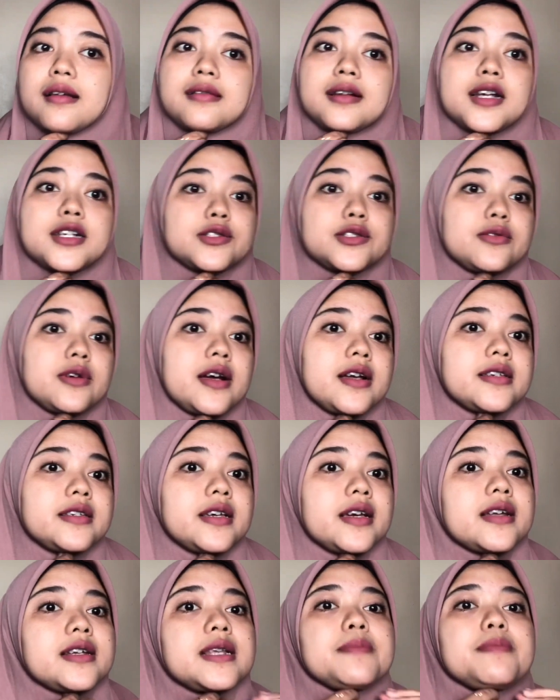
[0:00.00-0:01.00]
langsung
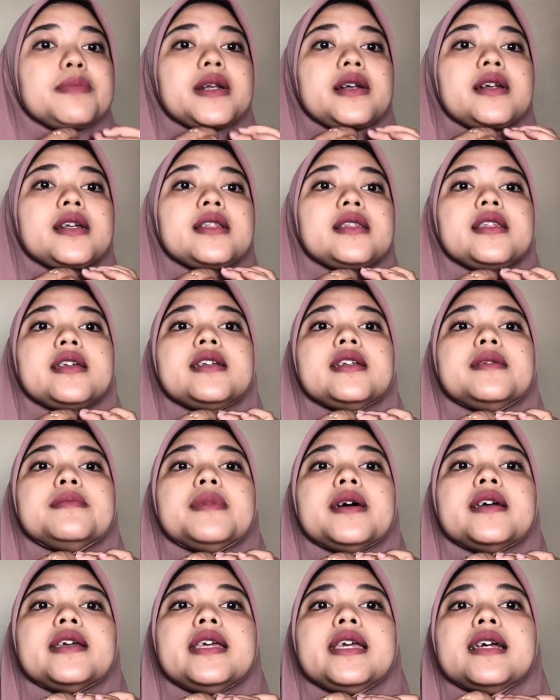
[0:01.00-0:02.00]
aja dipeniti di
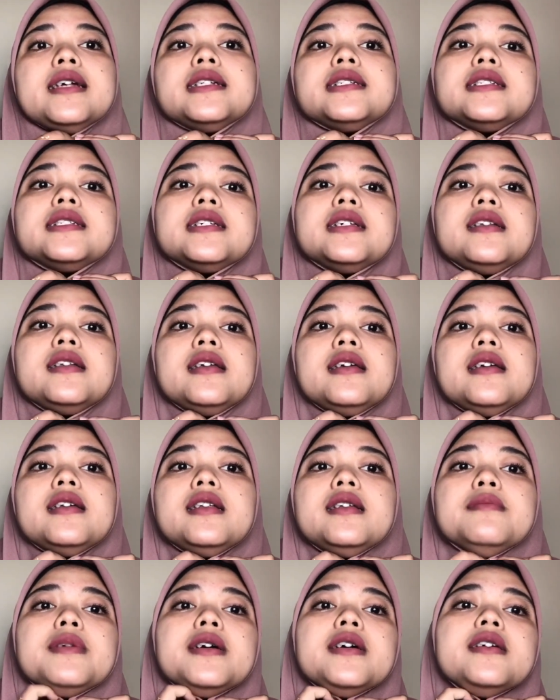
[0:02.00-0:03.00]
bagian
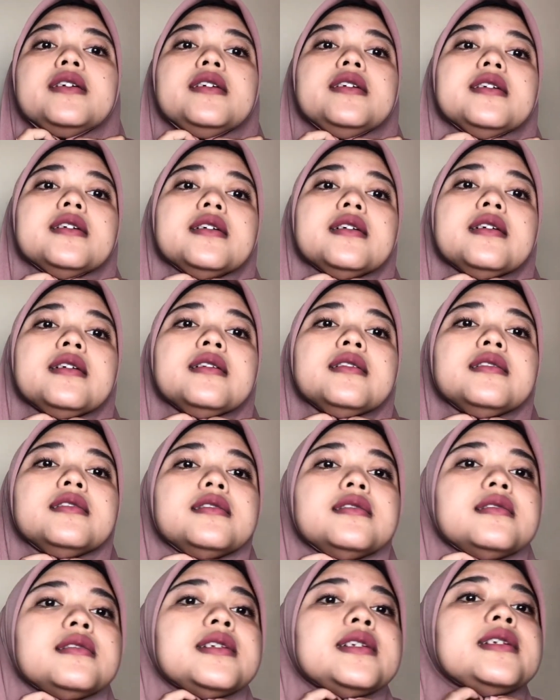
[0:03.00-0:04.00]
sini, di bagian
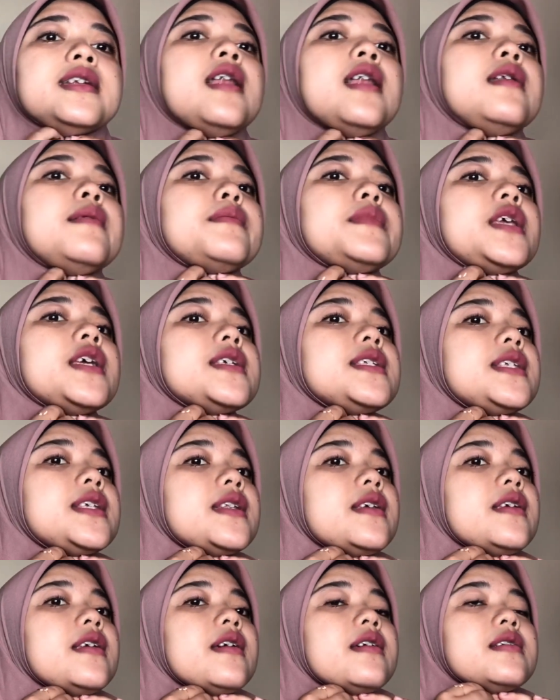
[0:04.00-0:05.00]
dalamnya
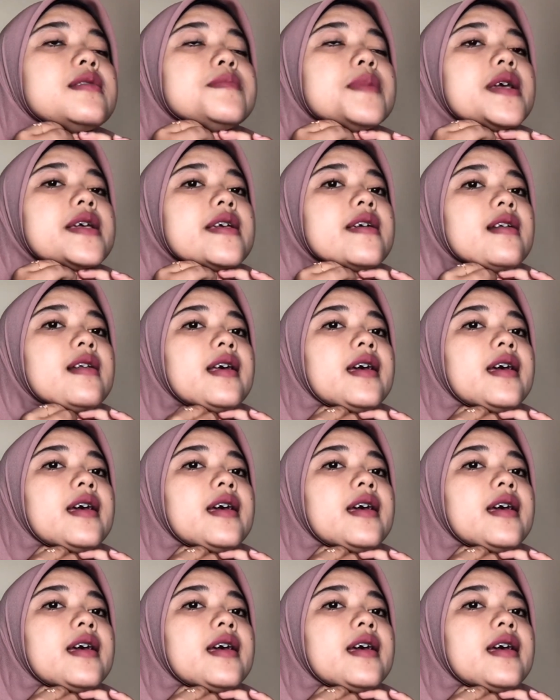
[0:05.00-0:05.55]
sini ya, di bagian